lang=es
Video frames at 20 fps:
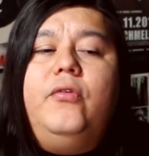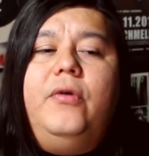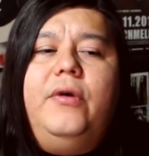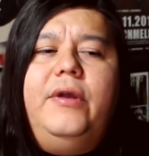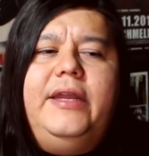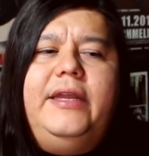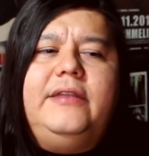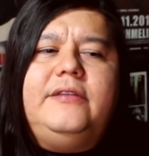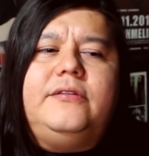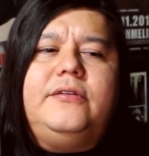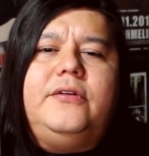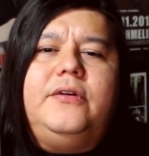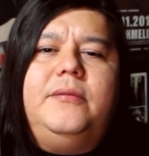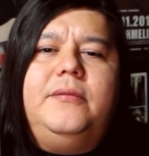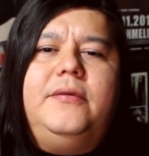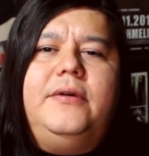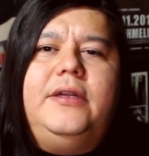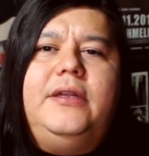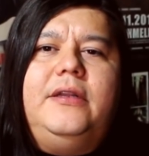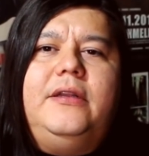No es
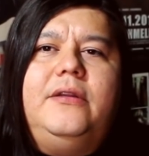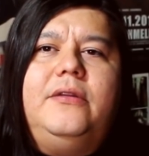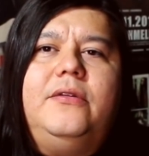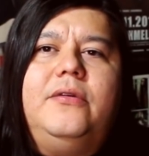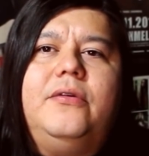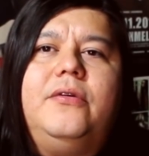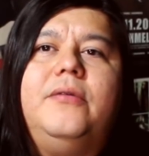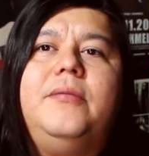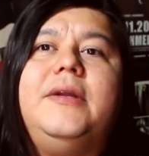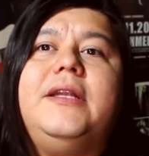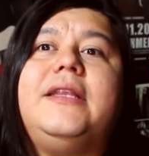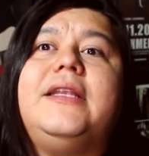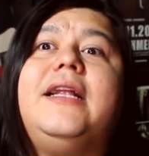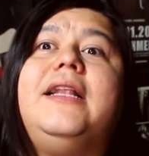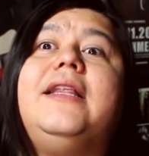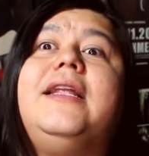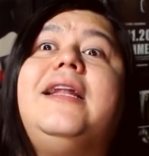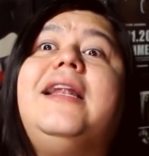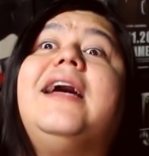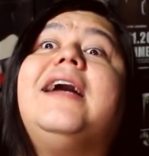como el
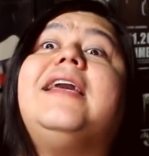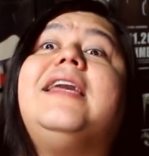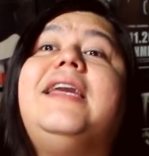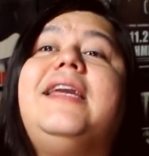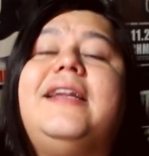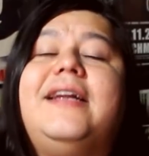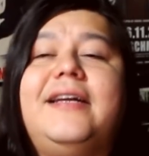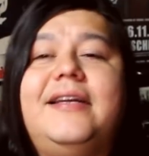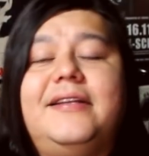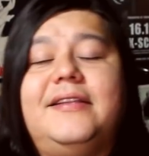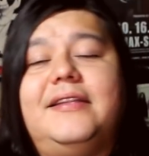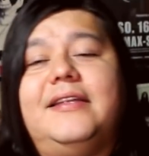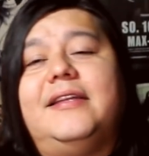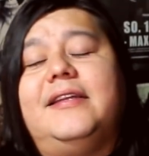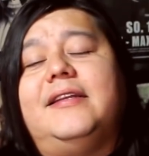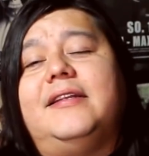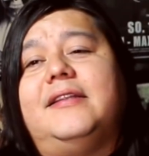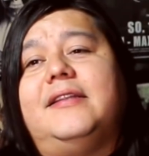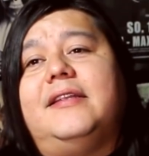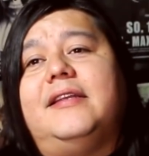documental de la gira
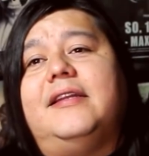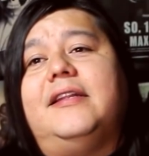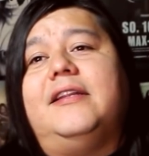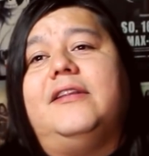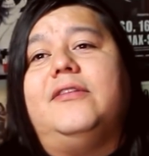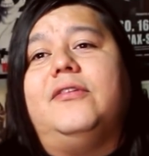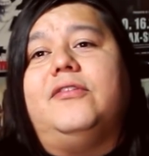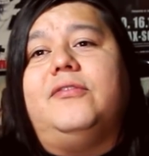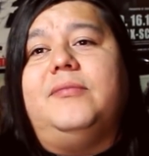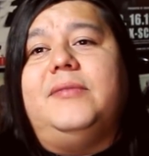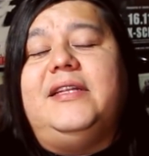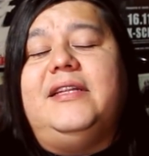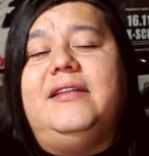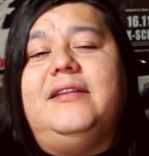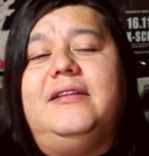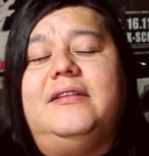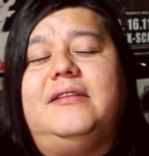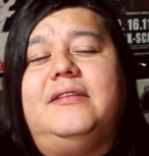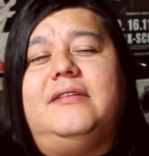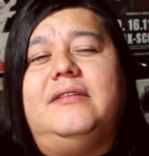del
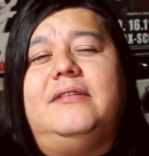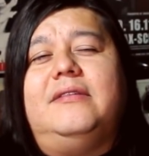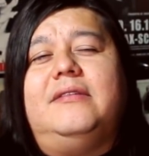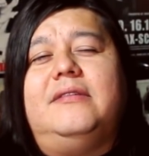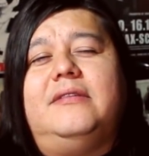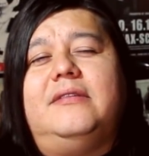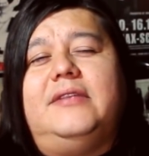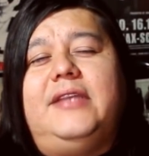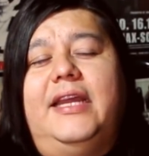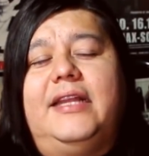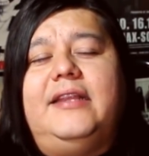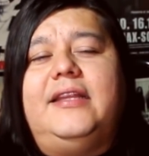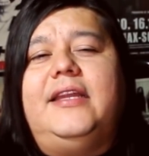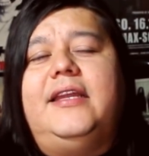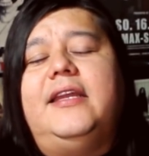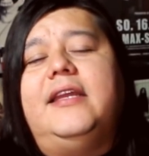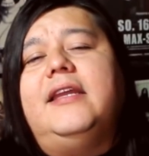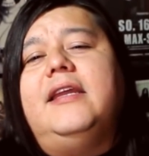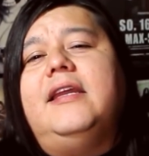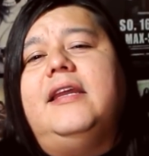
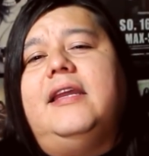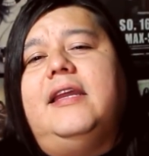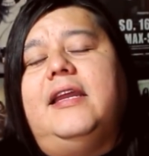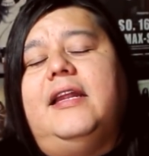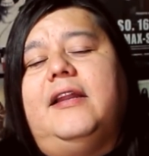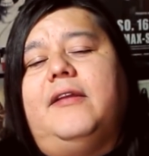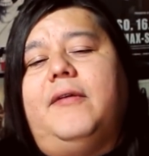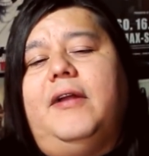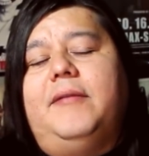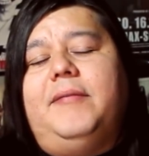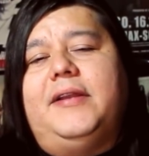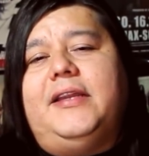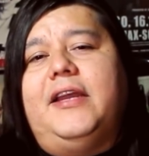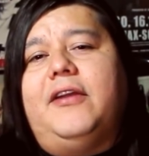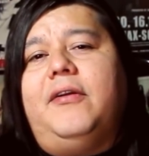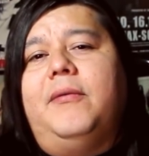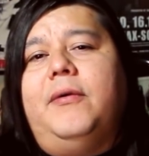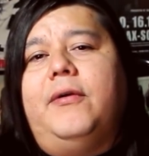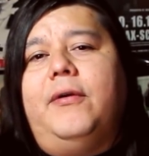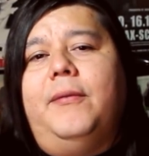2007 el cual
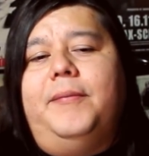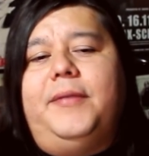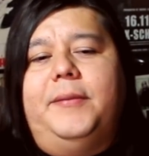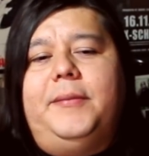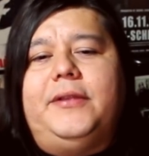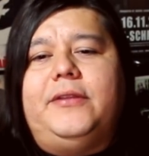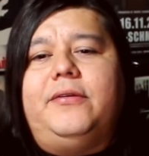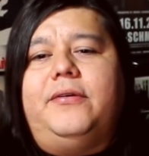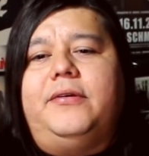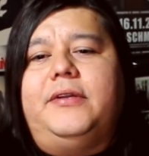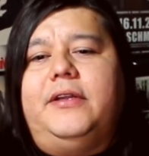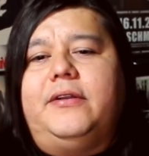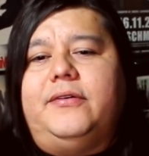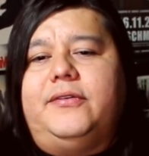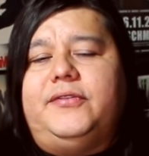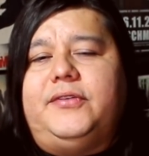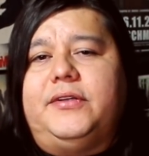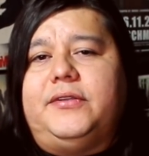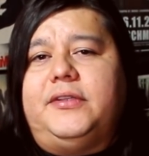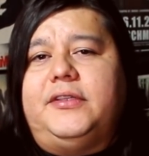venía como complemento con el
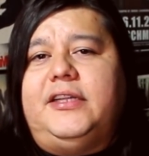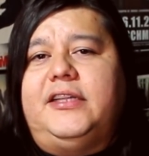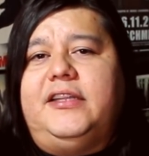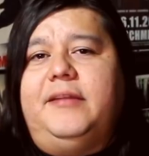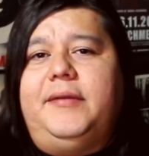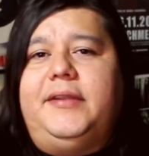concierto en el